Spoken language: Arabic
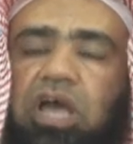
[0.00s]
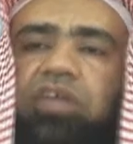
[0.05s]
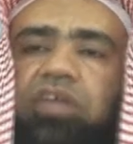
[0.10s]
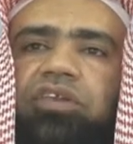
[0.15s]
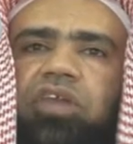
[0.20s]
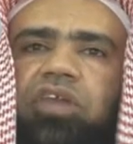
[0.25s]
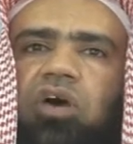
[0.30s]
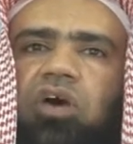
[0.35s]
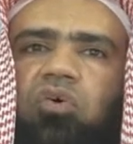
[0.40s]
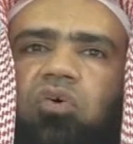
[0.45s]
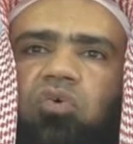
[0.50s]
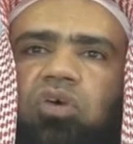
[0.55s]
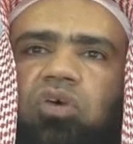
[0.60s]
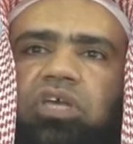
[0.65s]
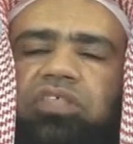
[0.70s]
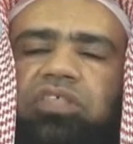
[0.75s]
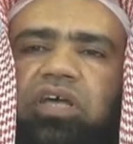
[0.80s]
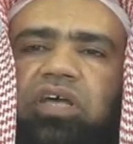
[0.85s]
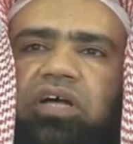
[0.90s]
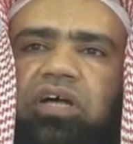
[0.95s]
أنه
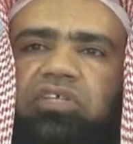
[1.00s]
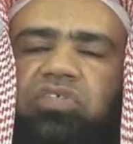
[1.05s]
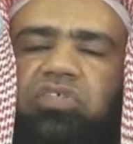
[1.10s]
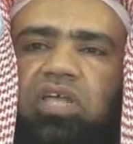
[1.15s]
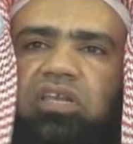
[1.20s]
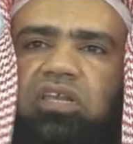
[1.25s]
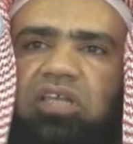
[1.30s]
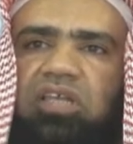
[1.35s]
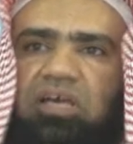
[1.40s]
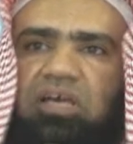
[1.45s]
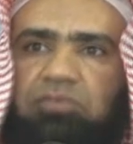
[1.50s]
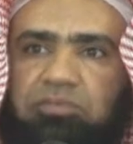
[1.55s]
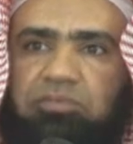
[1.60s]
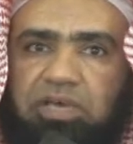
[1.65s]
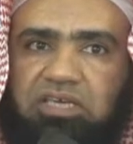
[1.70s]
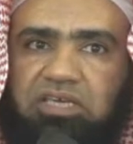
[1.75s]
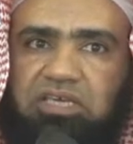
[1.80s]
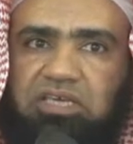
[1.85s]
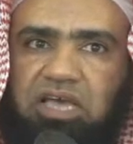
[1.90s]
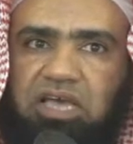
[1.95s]
إذا صلى
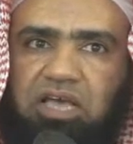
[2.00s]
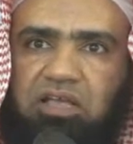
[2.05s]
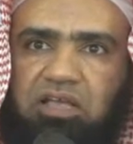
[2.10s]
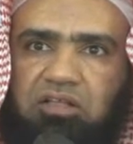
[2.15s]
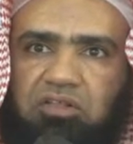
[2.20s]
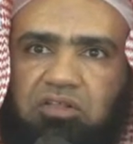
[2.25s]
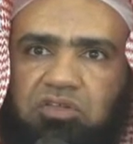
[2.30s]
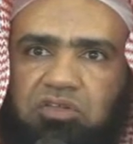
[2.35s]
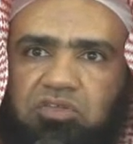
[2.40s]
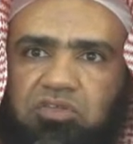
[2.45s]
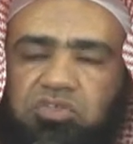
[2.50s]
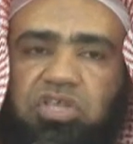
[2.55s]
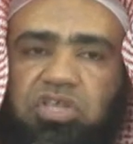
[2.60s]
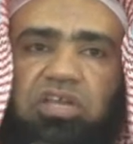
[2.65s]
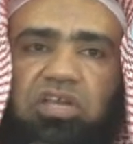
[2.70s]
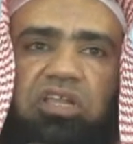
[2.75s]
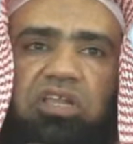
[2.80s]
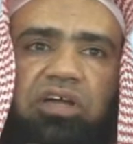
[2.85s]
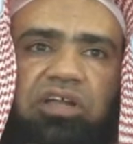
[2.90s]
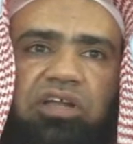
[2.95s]
بمكة
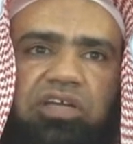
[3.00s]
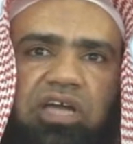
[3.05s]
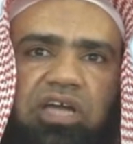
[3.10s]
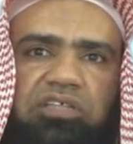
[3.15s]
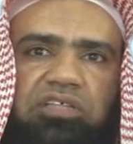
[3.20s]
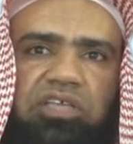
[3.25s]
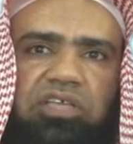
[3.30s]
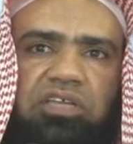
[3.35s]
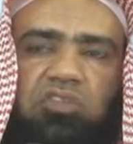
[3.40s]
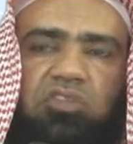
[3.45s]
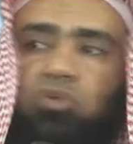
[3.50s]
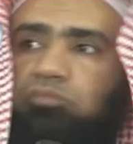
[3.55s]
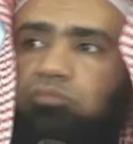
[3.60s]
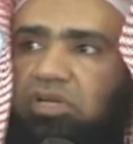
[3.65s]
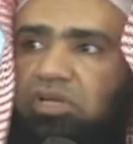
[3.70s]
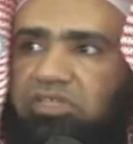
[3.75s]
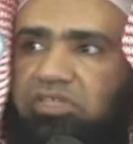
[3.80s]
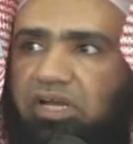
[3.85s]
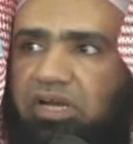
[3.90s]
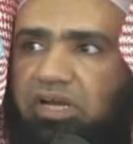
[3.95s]
صلى ركعتين
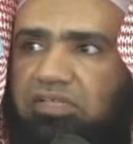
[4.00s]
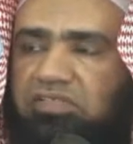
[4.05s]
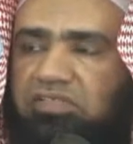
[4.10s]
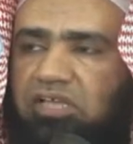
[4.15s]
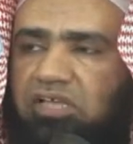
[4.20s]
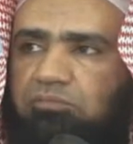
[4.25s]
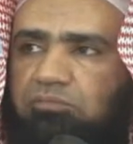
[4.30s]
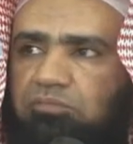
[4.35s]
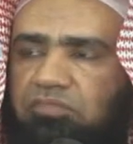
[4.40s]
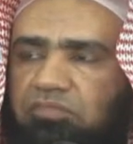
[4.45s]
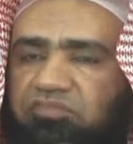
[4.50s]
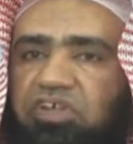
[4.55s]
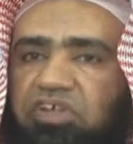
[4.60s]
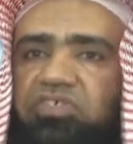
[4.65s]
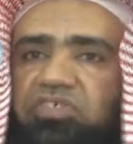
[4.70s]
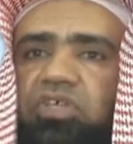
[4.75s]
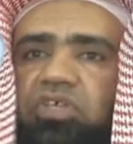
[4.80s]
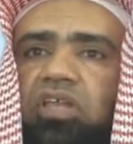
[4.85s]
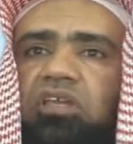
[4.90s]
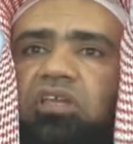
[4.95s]
ثم تقدم
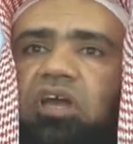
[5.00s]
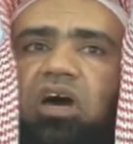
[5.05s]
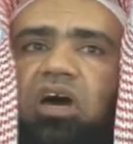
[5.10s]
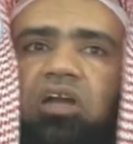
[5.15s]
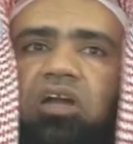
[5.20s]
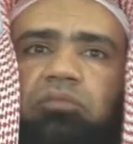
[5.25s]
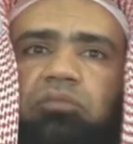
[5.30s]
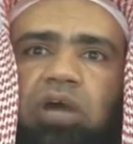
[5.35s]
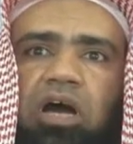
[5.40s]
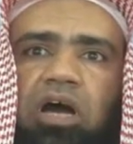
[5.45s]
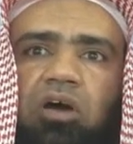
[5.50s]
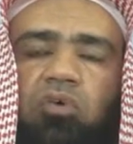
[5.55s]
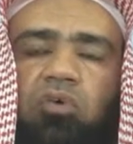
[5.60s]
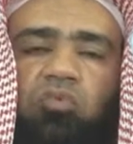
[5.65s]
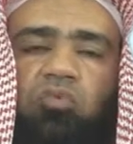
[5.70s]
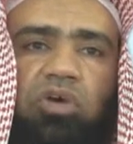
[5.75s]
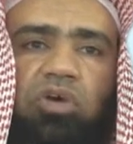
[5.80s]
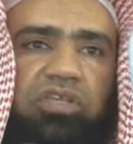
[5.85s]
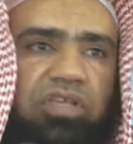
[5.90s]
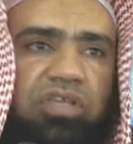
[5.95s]
فصلى أربعة
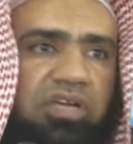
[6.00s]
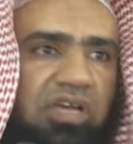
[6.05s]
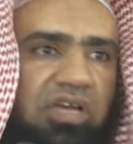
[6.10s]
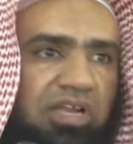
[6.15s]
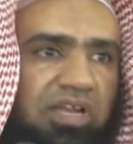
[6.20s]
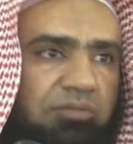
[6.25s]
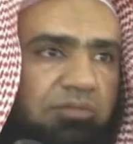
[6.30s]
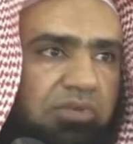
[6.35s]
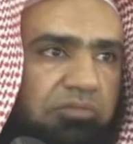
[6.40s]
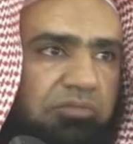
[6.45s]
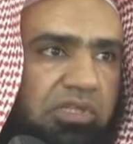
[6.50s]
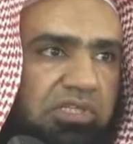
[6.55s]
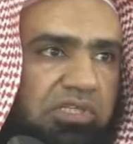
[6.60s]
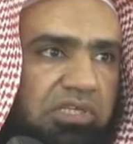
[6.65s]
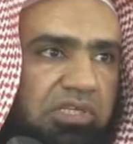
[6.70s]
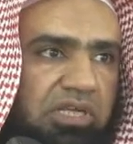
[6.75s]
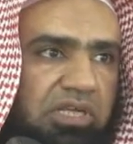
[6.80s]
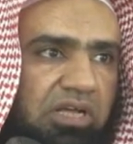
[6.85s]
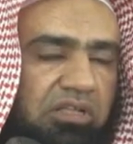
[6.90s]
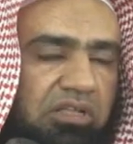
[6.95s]
وإذا كان
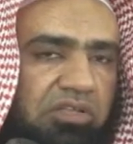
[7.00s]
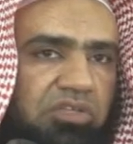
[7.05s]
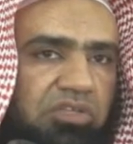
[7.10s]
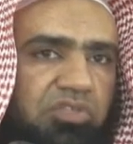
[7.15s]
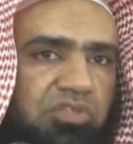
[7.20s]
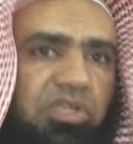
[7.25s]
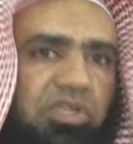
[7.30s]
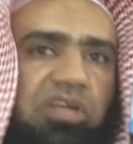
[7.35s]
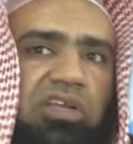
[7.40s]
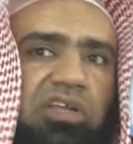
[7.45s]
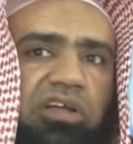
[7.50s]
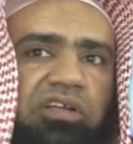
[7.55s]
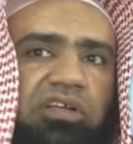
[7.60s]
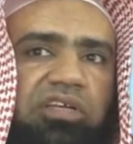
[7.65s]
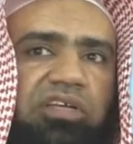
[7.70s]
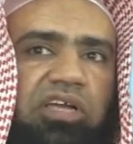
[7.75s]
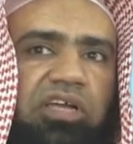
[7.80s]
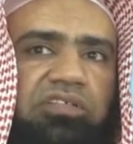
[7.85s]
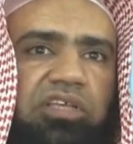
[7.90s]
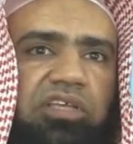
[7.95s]
بالمدينة صلى
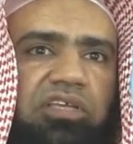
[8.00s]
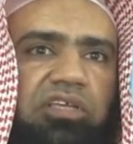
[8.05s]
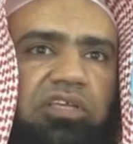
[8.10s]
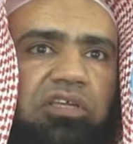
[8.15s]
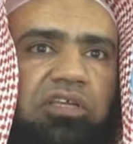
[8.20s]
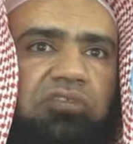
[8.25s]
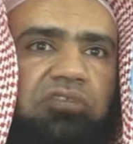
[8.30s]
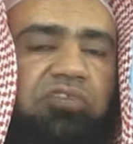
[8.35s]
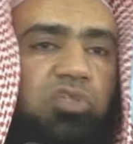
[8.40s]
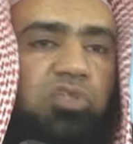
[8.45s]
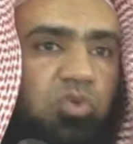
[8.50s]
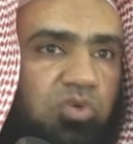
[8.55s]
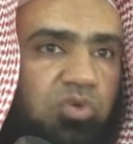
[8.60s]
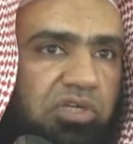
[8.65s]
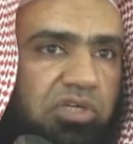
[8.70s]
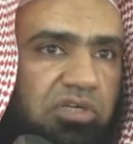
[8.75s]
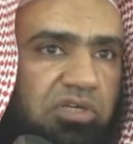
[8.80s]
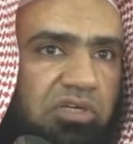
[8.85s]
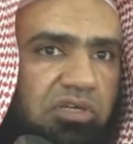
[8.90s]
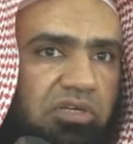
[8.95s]
ركعتين
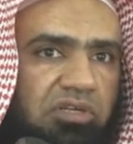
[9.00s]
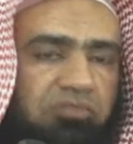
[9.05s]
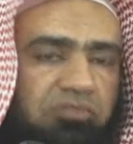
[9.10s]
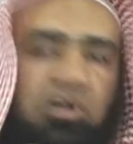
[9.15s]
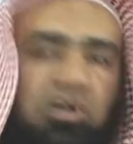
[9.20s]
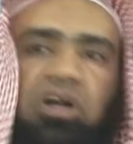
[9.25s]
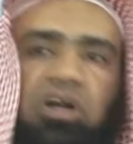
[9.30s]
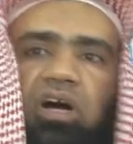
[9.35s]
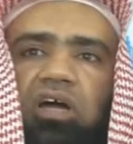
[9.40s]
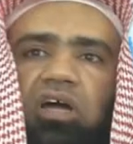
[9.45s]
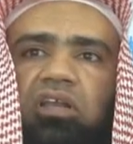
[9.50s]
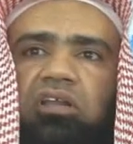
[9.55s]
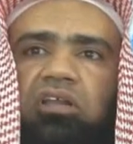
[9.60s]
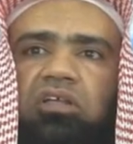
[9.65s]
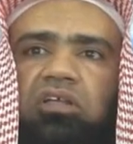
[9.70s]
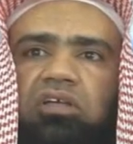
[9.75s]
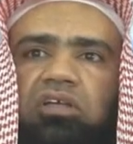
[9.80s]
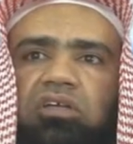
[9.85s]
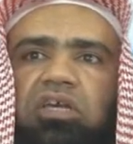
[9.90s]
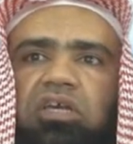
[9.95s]
فسئل فقال
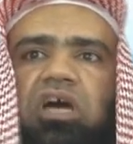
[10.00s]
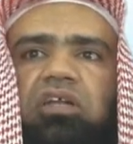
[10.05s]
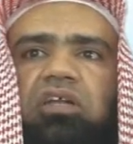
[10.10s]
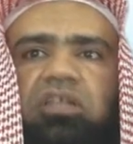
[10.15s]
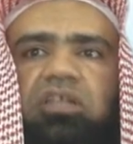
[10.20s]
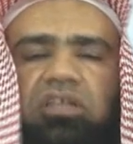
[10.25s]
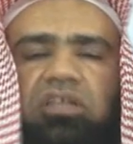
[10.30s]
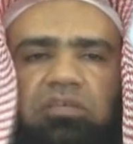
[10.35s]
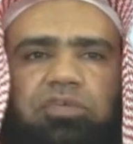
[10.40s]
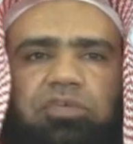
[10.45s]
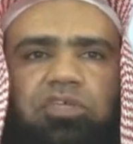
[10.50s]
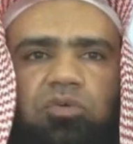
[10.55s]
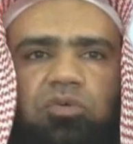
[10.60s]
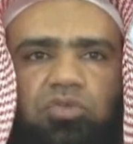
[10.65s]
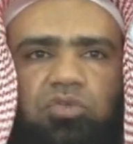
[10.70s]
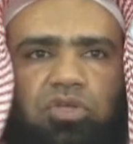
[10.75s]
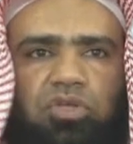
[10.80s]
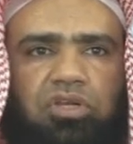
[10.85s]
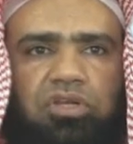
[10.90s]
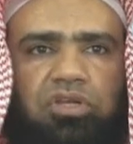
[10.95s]
كان
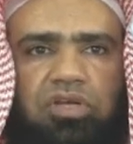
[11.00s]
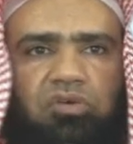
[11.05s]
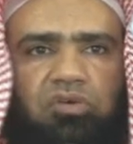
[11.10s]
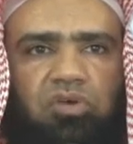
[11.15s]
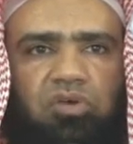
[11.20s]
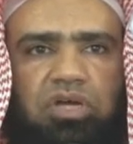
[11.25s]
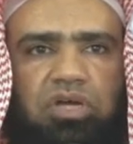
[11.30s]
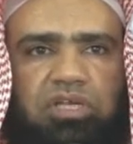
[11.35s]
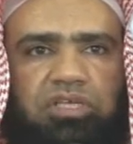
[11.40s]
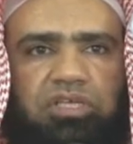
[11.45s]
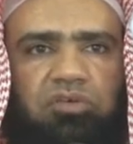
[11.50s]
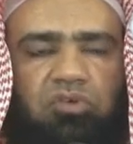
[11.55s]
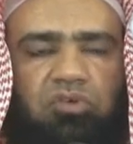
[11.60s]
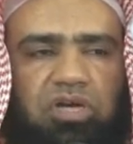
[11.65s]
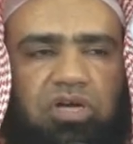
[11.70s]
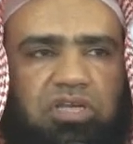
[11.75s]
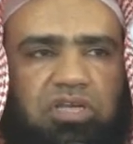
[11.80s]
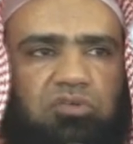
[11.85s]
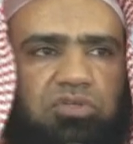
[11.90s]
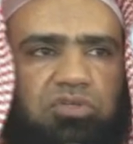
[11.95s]
النبي صلى الله عليه
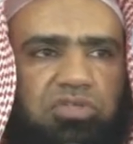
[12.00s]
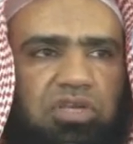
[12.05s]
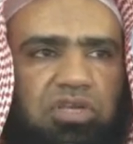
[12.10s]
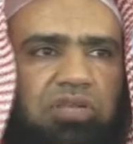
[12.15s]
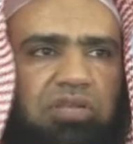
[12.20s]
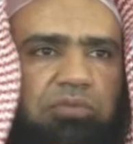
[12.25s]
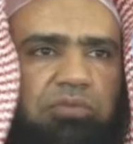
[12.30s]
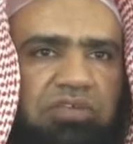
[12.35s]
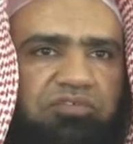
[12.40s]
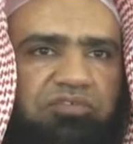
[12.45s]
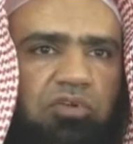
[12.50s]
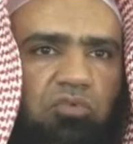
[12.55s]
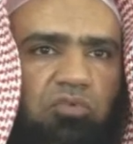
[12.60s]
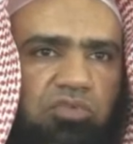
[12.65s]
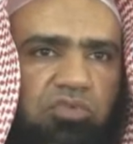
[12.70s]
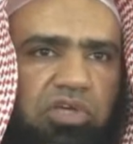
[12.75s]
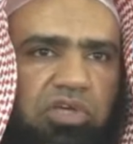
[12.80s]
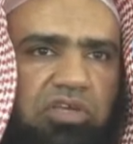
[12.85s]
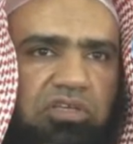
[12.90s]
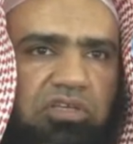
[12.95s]
وآله وسلم يفعل
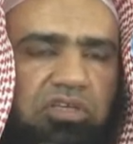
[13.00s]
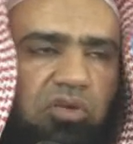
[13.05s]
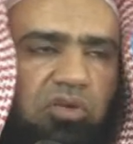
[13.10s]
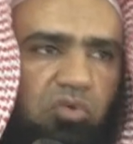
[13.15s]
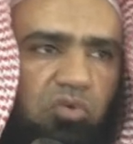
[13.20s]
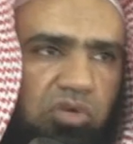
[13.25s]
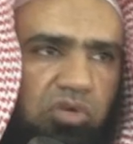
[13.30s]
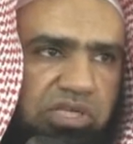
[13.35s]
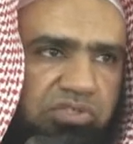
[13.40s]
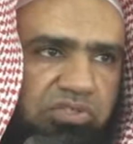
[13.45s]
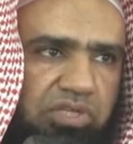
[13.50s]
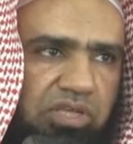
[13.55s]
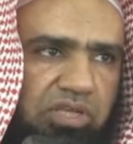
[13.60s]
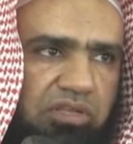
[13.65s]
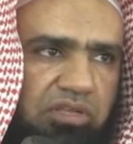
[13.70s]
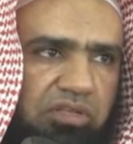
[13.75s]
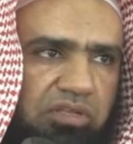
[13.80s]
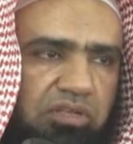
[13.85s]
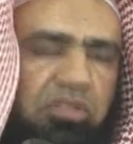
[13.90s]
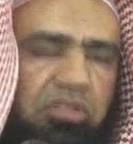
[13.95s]
ذلك الخلاصة
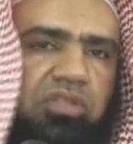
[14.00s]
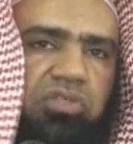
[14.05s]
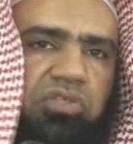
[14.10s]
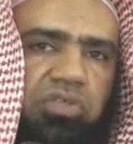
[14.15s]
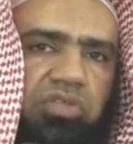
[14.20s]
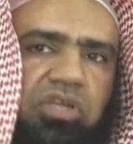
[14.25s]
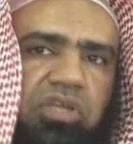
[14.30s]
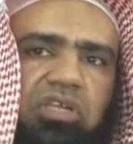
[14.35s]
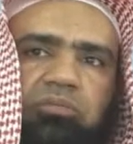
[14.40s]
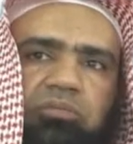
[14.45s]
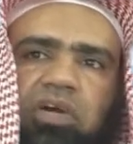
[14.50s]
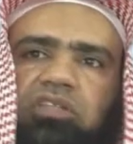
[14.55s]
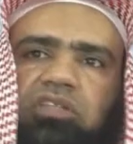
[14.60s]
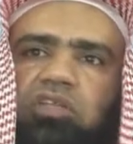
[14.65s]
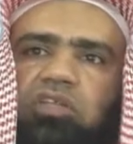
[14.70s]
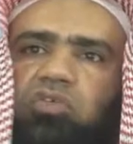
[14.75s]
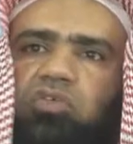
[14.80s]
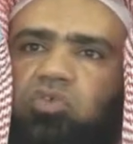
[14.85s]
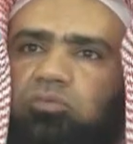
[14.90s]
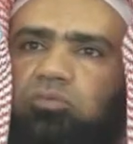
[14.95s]
صلي
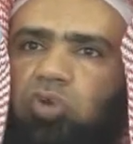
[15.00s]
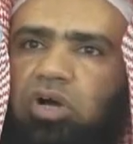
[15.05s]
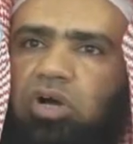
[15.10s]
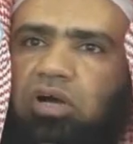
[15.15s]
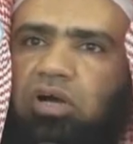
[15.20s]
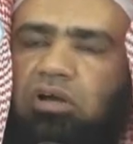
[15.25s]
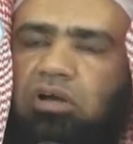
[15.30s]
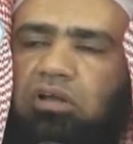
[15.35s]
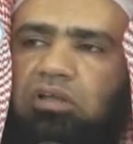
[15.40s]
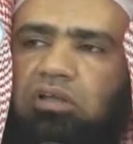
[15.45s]
بعد الجمعة